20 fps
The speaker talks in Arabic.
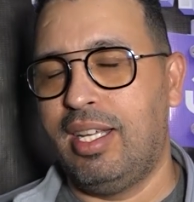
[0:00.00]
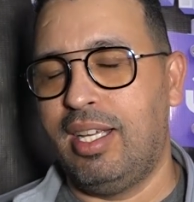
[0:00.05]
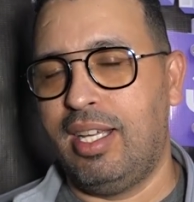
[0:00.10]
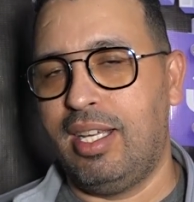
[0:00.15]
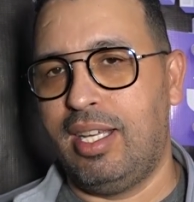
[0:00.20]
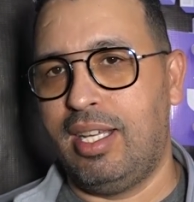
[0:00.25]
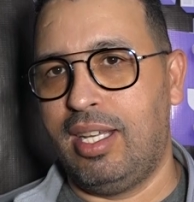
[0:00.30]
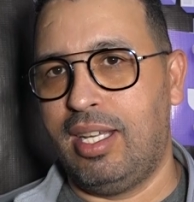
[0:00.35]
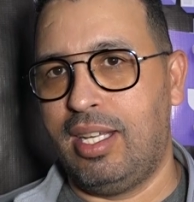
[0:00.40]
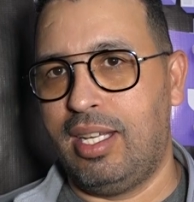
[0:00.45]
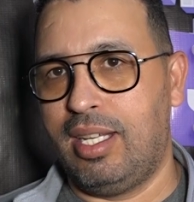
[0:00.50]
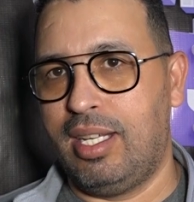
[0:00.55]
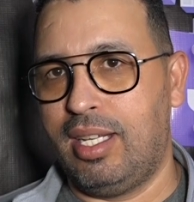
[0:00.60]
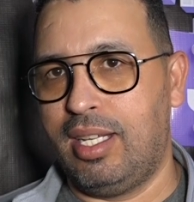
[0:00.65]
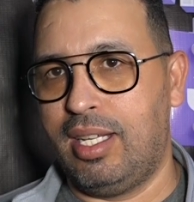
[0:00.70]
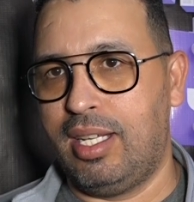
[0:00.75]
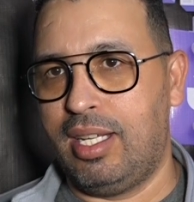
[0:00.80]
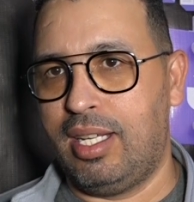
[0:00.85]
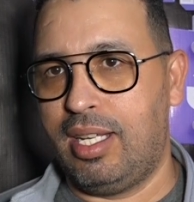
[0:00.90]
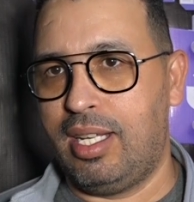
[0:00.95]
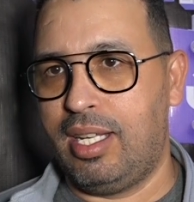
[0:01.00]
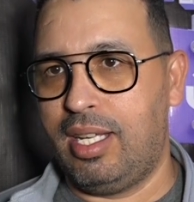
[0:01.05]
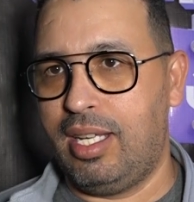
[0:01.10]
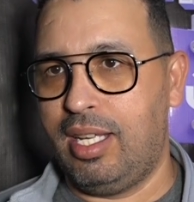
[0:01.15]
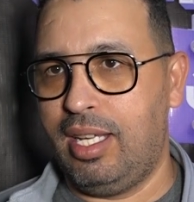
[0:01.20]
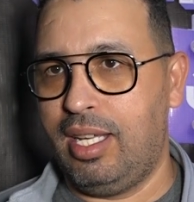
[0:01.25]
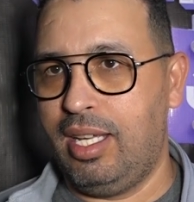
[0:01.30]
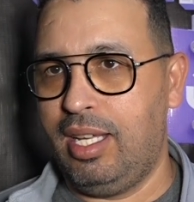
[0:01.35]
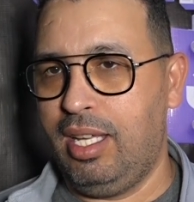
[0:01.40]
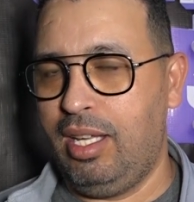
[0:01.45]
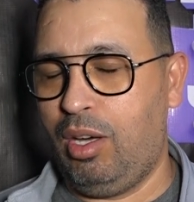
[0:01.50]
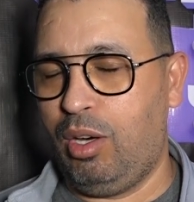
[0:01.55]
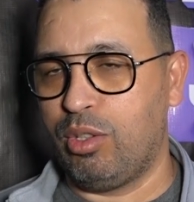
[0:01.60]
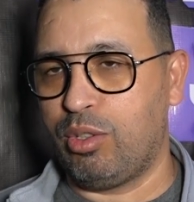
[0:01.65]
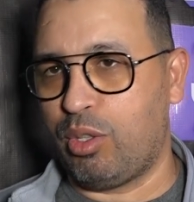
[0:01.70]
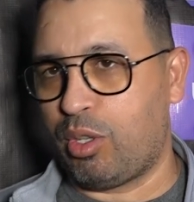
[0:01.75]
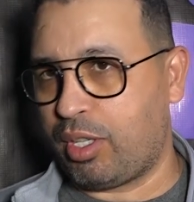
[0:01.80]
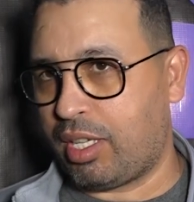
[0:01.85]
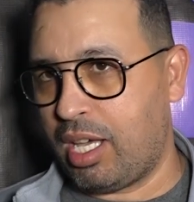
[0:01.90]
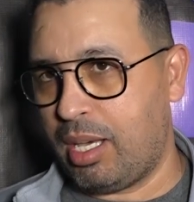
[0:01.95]
آه،
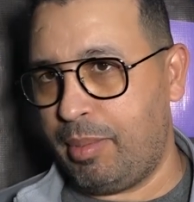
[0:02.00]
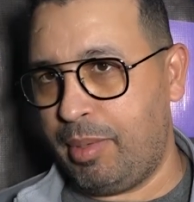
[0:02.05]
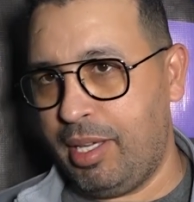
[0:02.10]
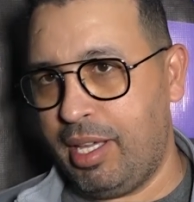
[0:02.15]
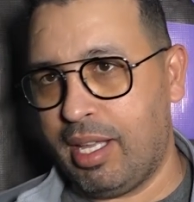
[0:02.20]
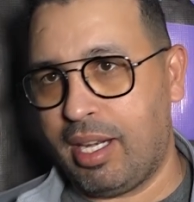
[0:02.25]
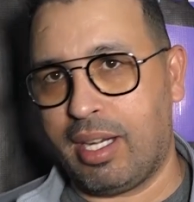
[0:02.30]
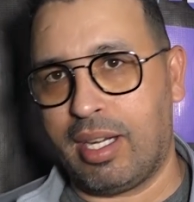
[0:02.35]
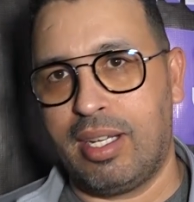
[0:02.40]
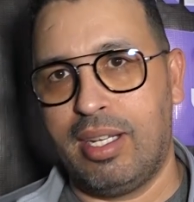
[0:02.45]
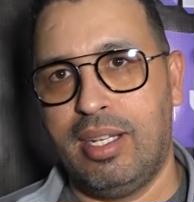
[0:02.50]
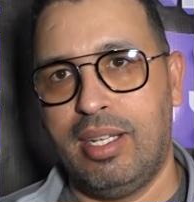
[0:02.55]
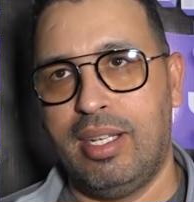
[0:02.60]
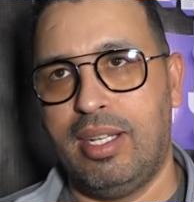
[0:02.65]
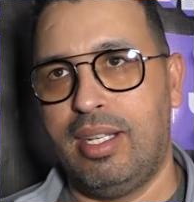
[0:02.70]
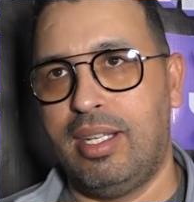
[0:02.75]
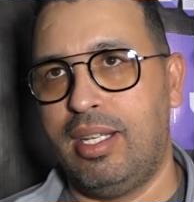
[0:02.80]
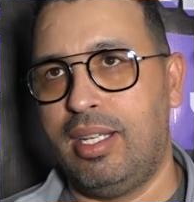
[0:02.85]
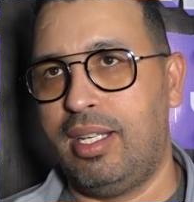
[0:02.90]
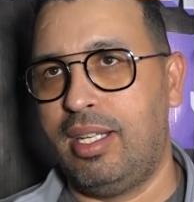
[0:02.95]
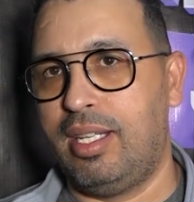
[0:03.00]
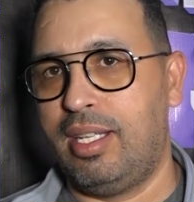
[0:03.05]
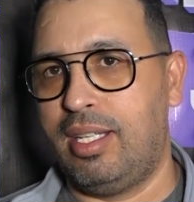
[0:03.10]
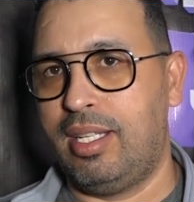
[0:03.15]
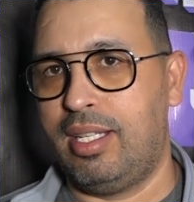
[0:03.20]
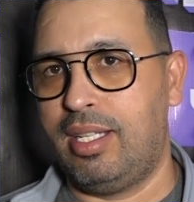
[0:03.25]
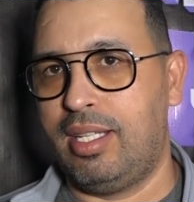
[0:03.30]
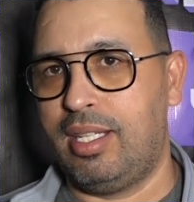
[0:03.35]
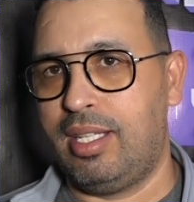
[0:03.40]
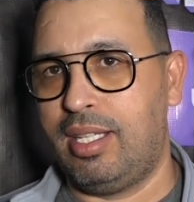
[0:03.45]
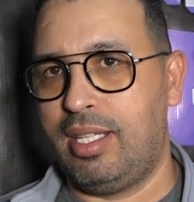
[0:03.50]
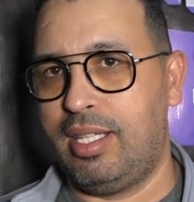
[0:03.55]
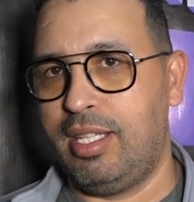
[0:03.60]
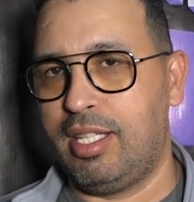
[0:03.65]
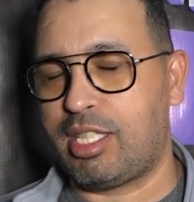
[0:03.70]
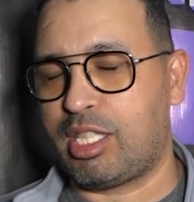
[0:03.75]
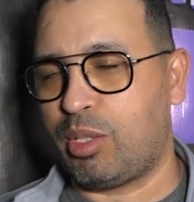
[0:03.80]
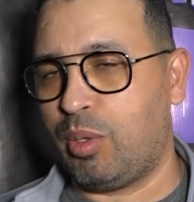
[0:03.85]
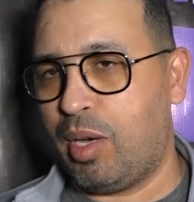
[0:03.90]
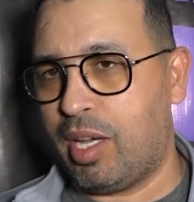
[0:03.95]
حضور كبير آه،
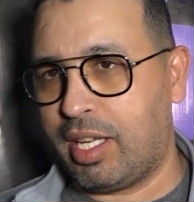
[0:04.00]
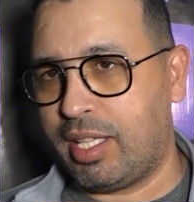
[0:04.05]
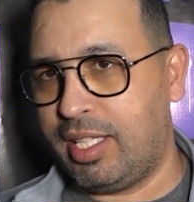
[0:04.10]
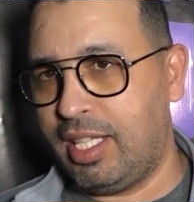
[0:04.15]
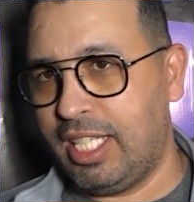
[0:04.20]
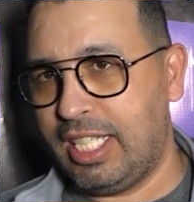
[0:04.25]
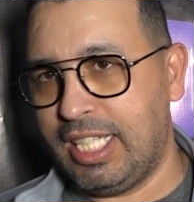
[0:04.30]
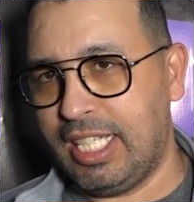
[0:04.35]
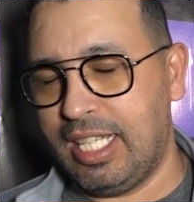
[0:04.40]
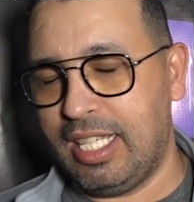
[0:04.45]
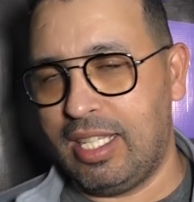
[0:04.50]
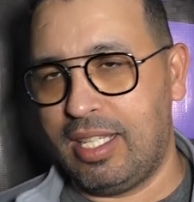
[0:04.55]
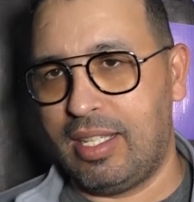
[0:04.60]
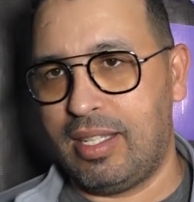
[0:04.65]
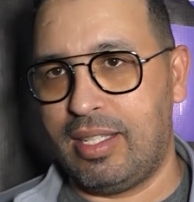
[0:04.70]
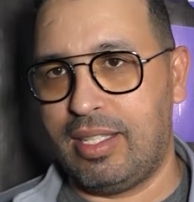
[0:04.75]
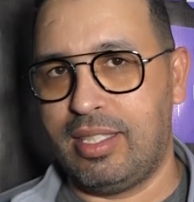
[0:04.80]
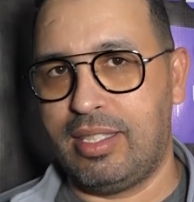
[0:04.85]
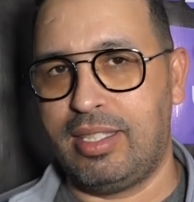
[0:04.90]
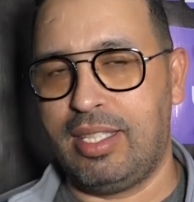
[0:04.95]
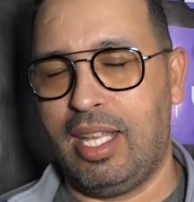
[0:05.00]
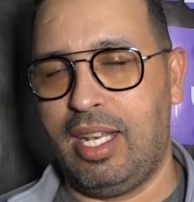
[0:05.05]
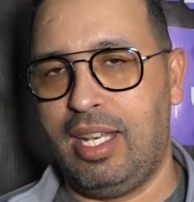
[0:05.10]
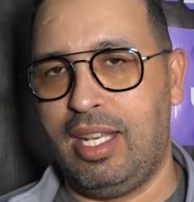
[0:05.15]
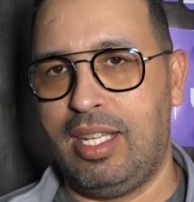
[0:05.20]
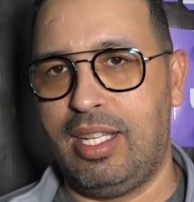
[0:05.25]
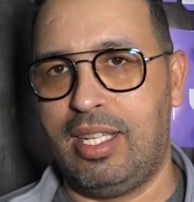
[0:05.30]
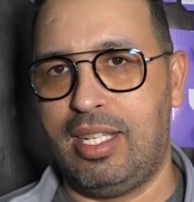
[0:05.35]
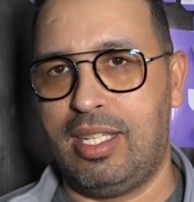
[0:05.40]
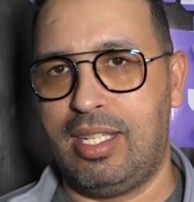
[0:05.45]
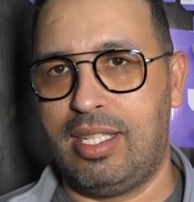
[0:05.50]
الاستوار ديال ديال